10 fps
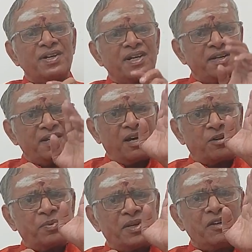வேறு
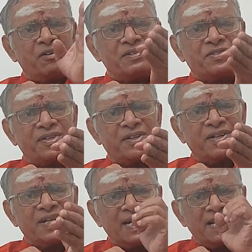யார் பெயரையோ
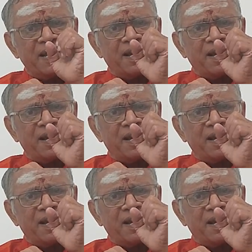வச்சுருக்கீங்களே